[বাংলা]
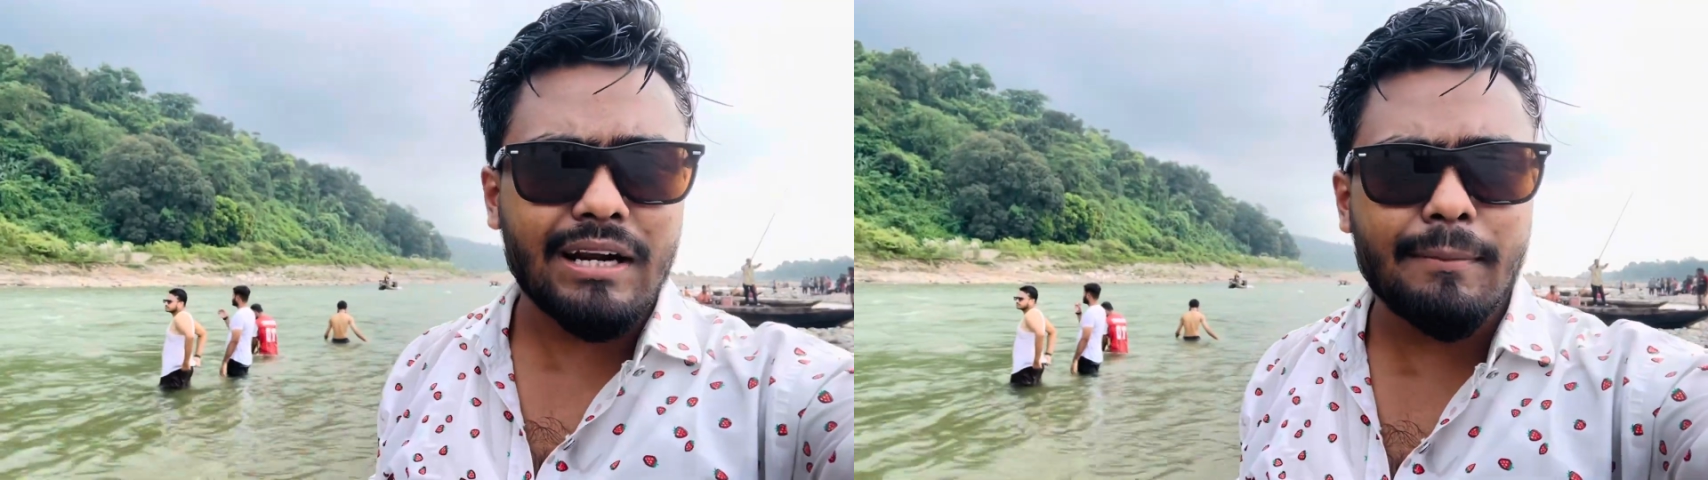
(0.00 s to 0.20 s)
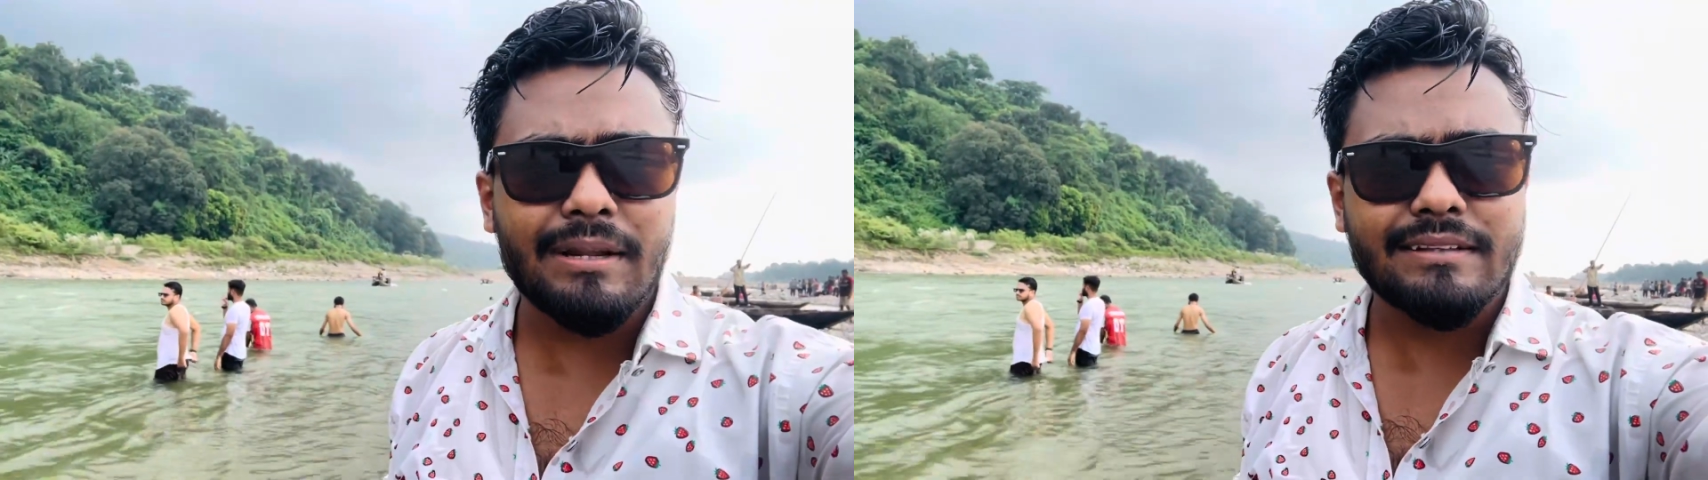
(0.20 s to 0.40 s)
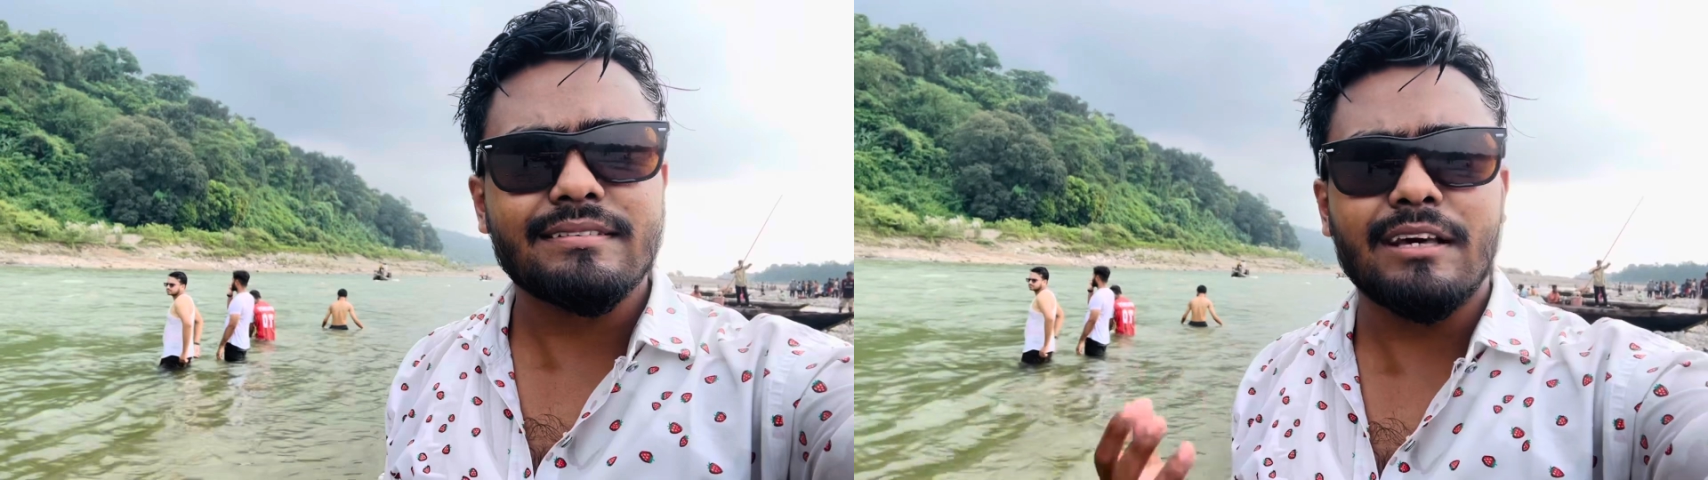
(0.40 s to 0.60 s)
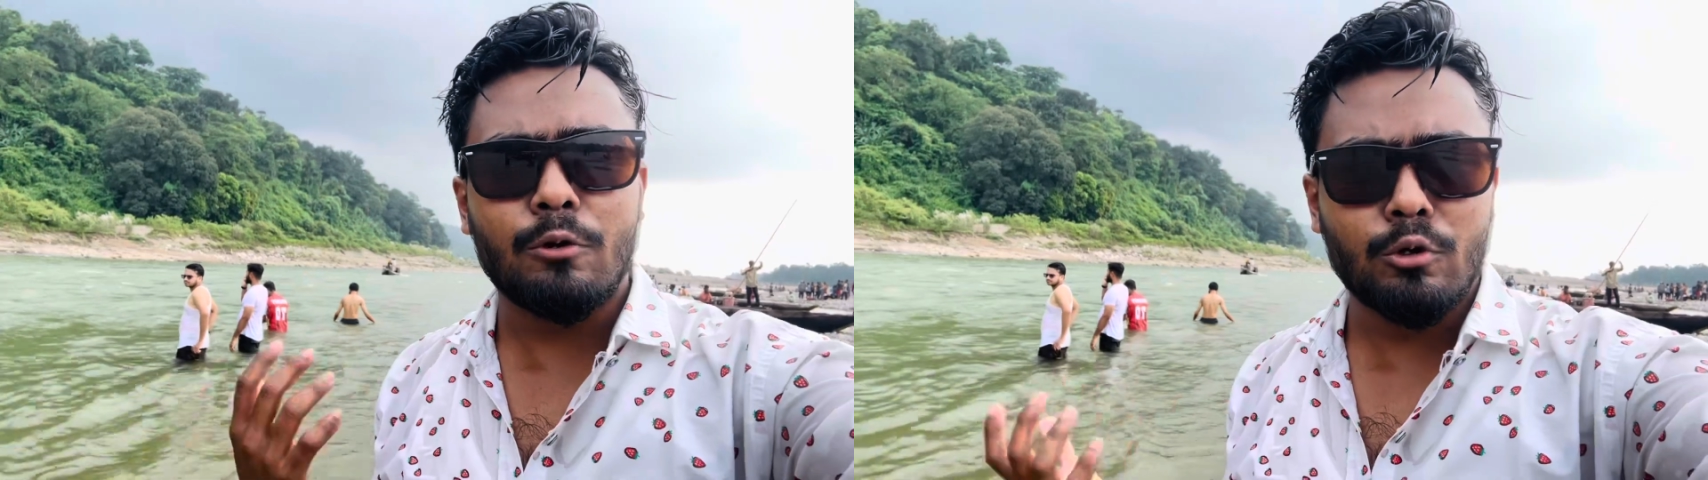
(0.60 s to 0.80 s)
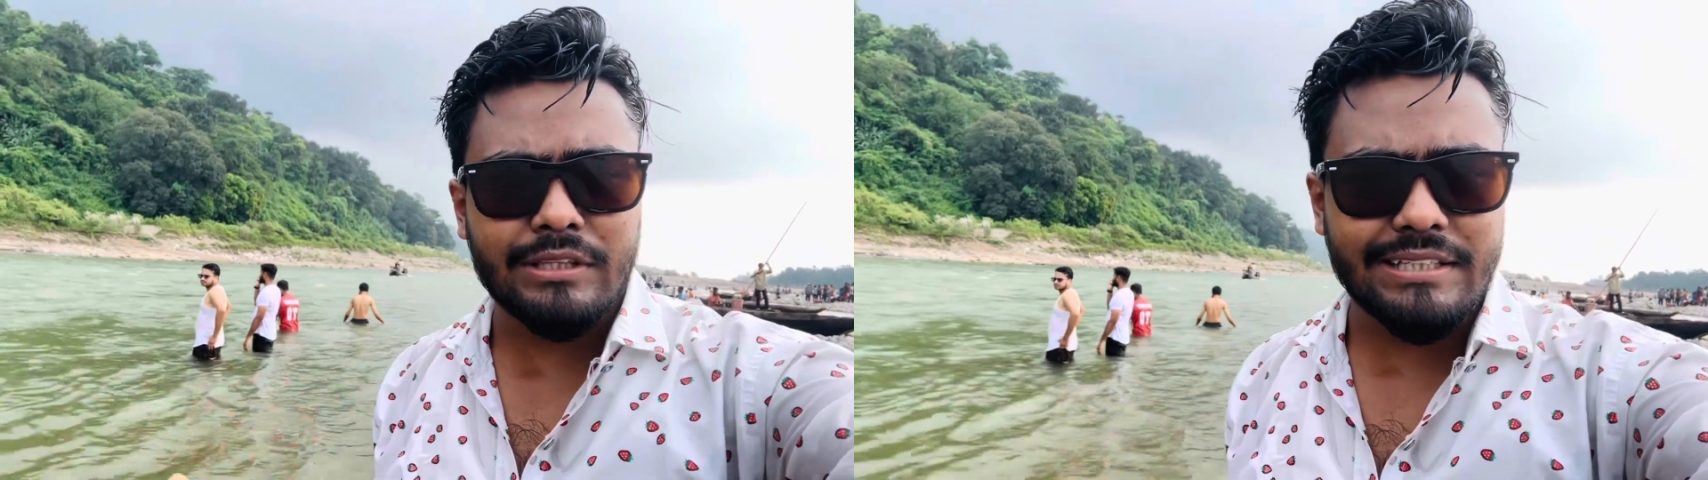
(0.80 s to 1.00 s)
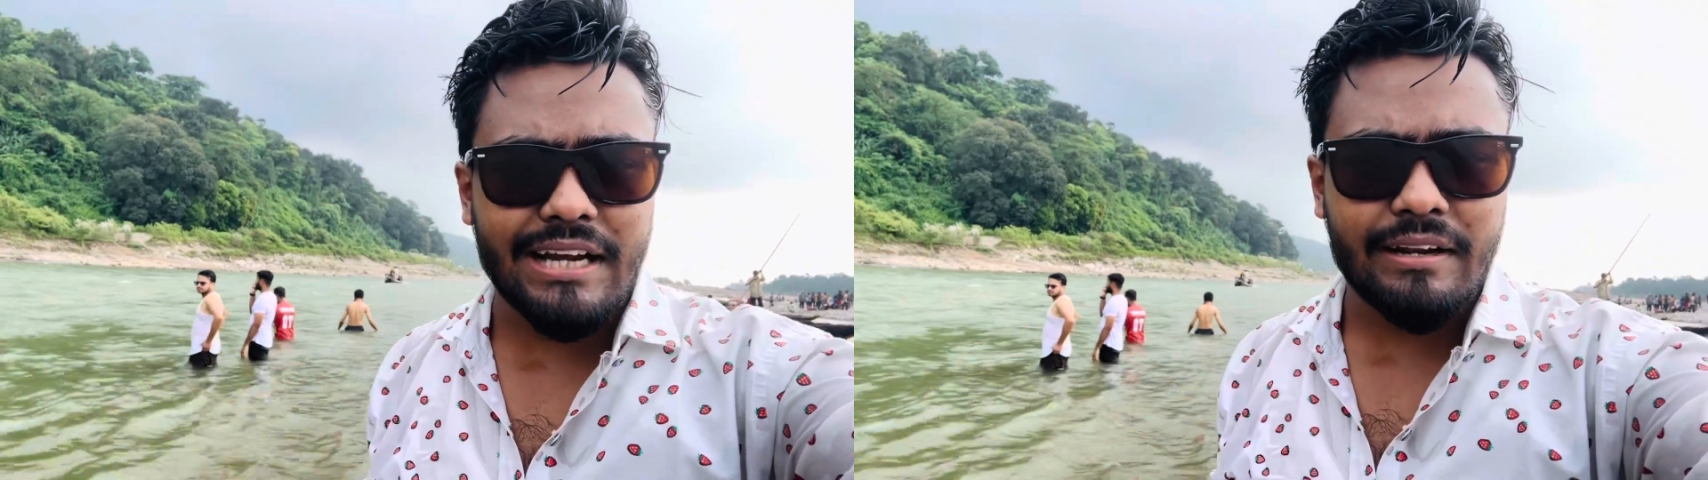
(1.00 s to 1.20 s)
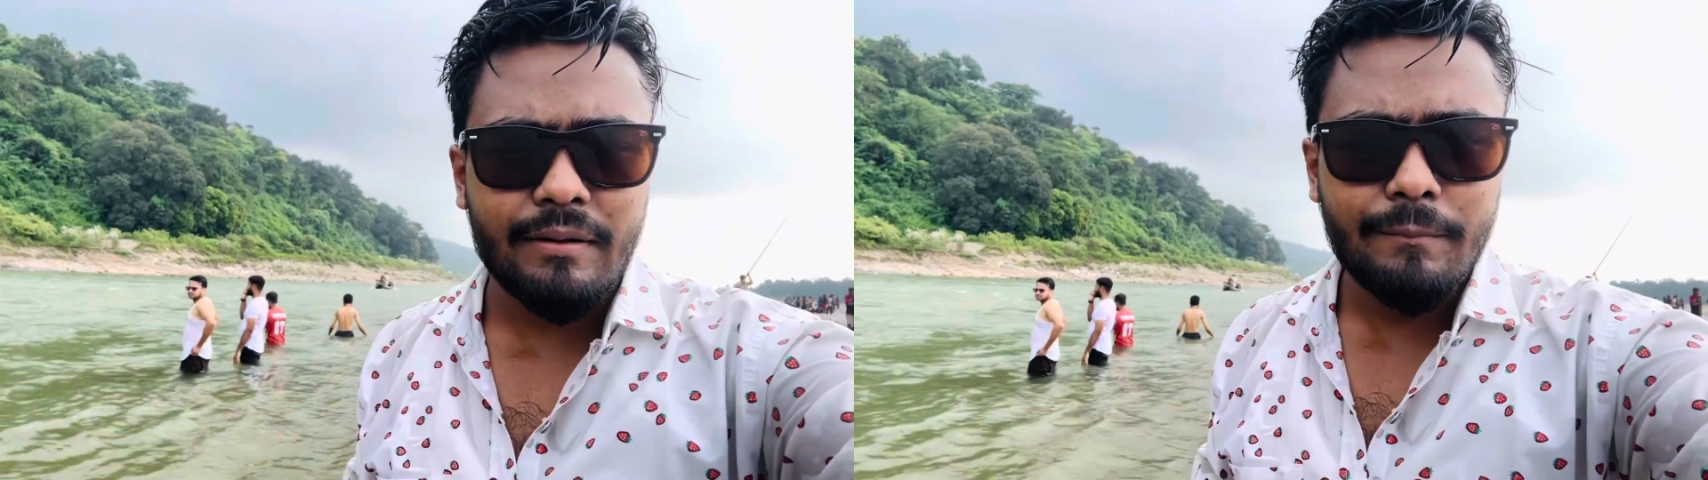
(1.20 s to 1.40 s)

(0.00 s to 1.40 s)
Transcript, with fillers: খারাপ লাগতেছে ঘুরতে যান